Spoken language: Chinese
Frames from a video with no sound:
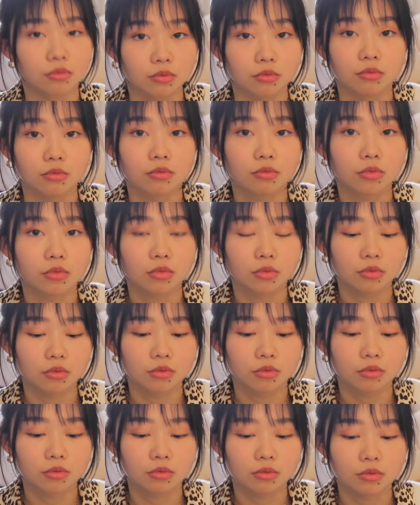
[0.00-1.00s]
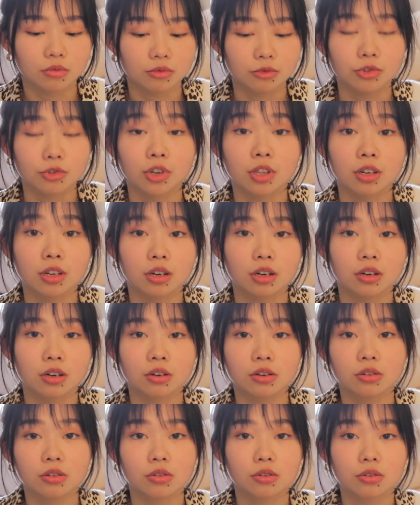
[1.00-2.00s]
嗯，你觉
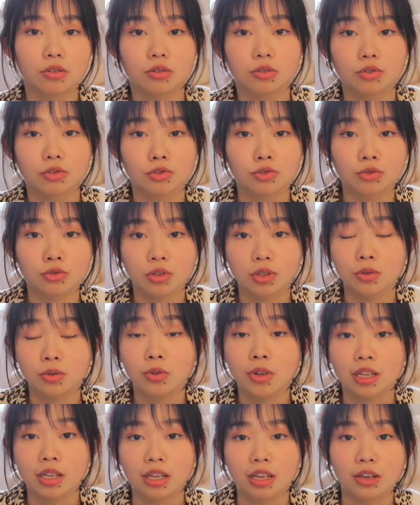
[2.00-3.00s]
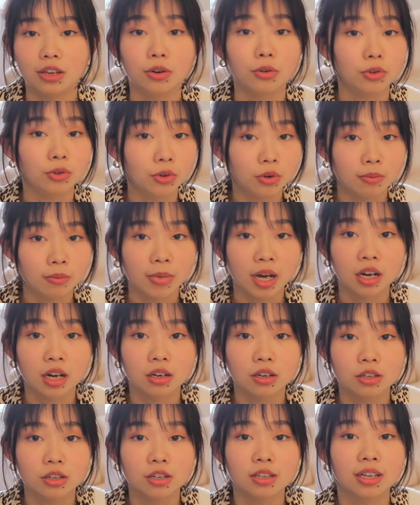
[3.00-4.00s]
得说的对你有用吗？
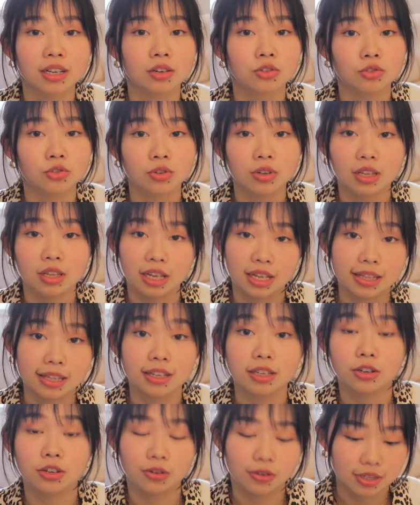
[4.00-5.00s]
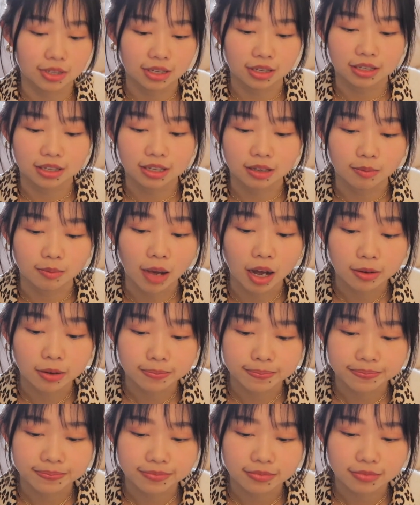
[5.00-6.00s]
是在说你的这种情形吗？